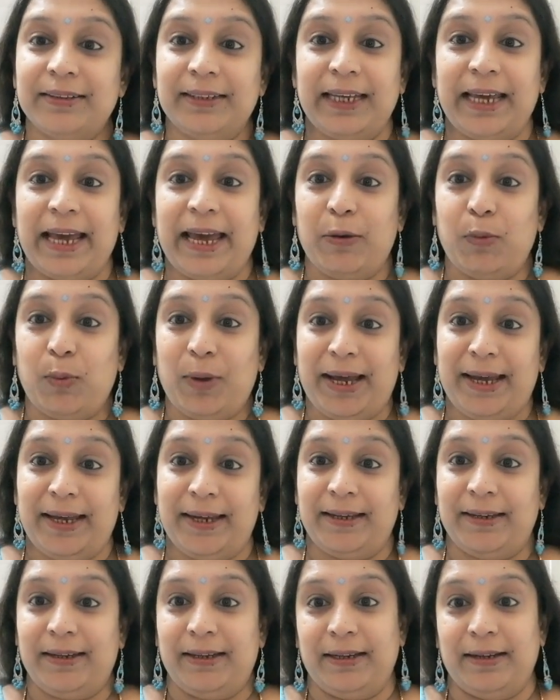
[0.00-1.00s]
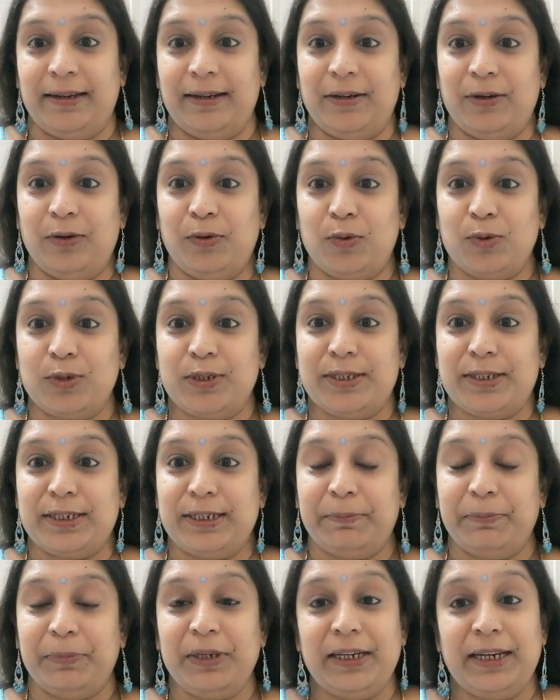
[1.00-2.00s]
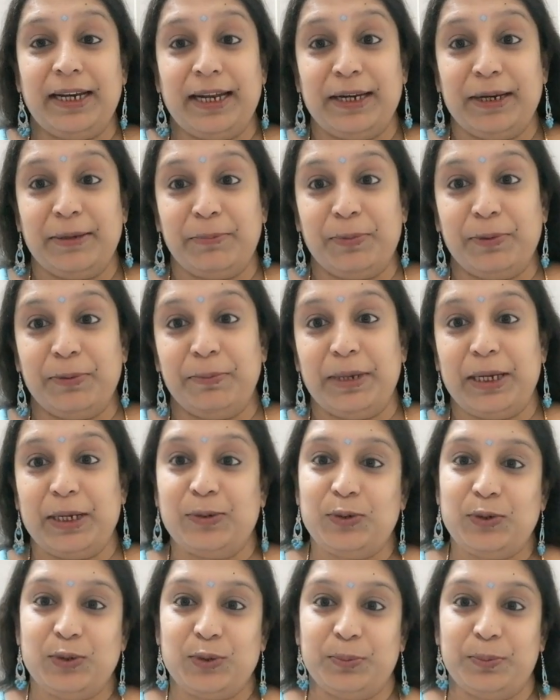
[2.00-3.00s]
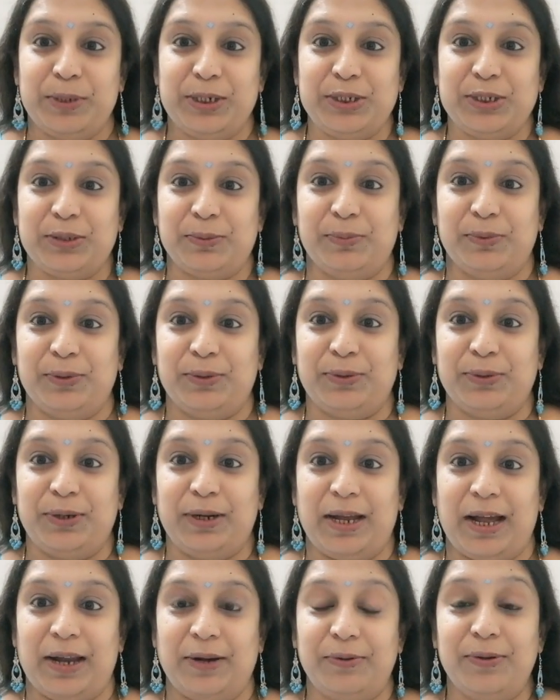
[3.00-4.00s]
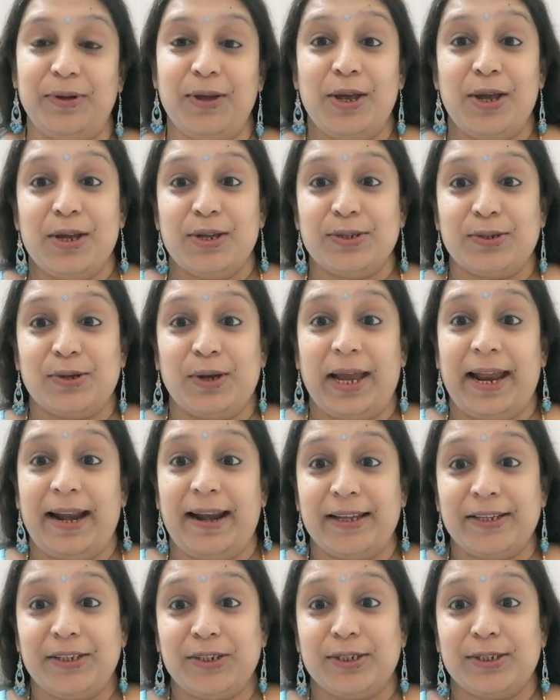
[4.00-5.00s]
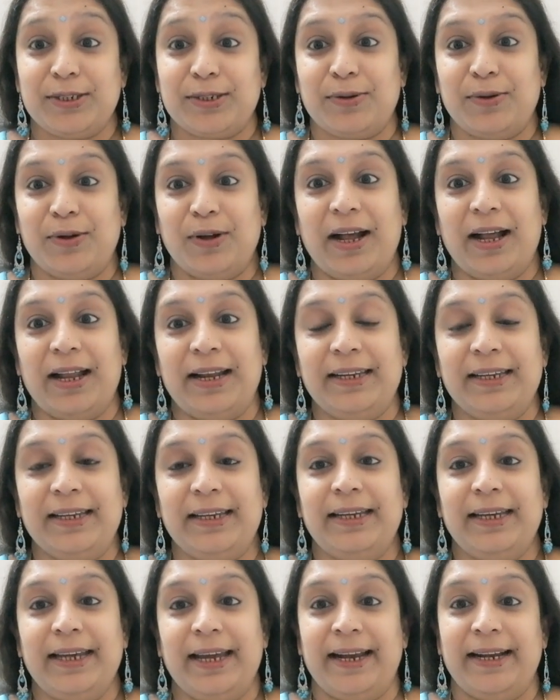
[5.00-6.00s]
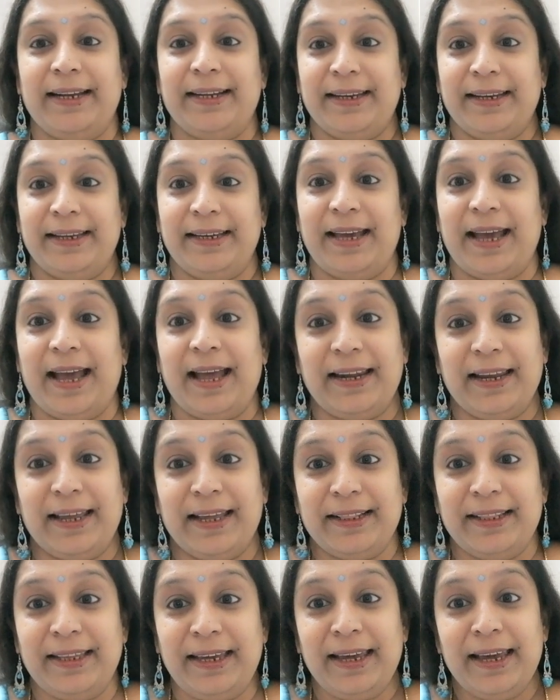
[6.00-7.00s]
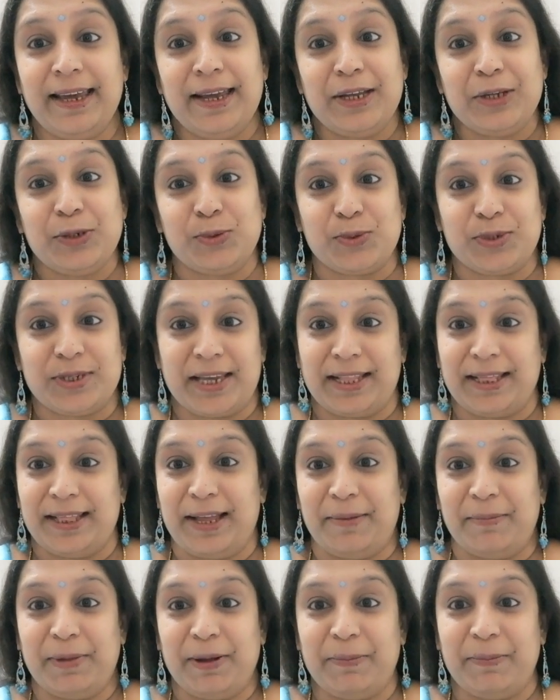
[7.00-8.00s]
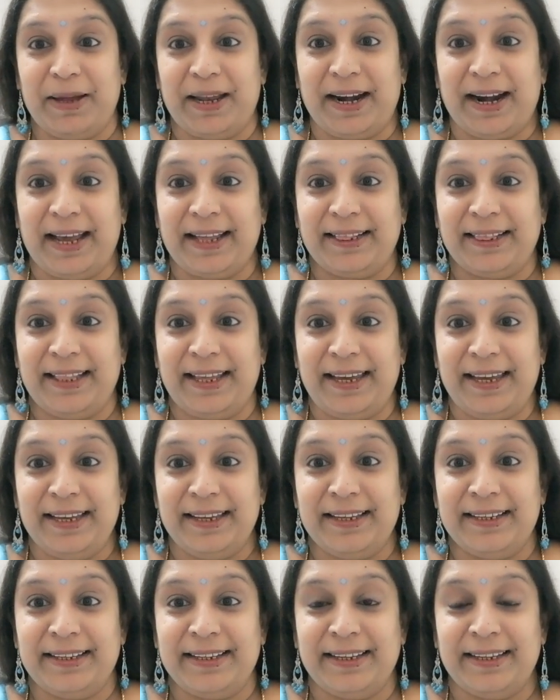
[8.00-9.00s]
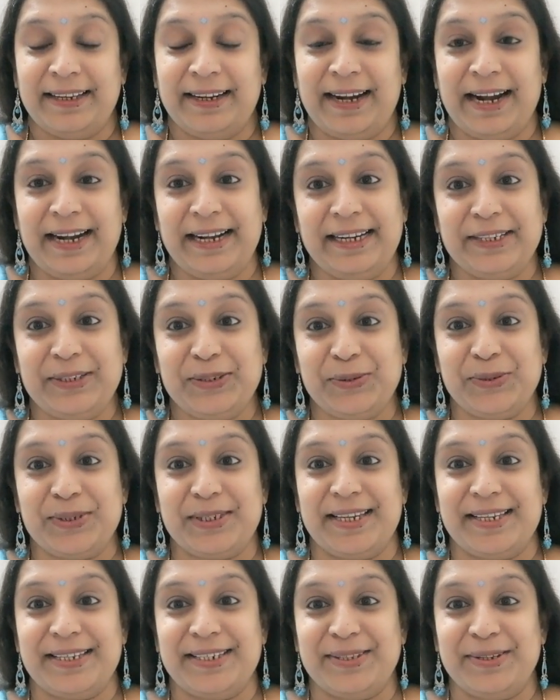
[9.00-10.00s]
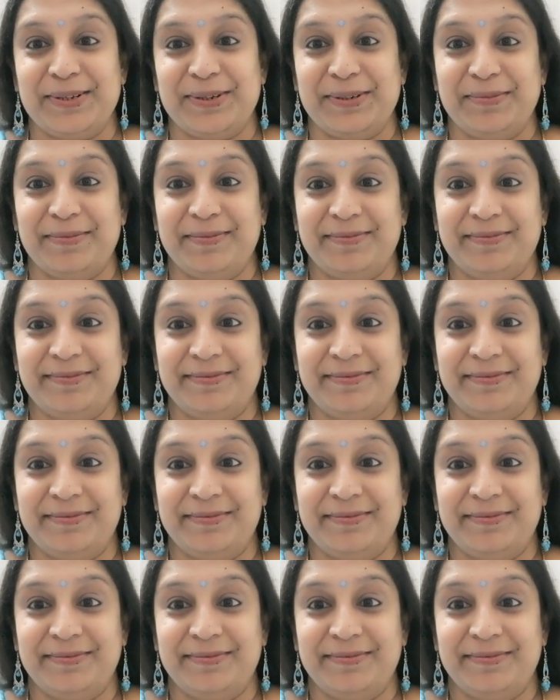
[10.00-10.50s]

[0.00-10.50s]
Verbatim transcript: డిఐవై నో స్ట్రిప్ని నేను ఇప్పుడు మీకు చూపించబోతున్నాను సో ఎలా చేసుకోవాలి ఏంటి అనేది చూసేద్దామా మరి అయితే రండి చూసేస్తారు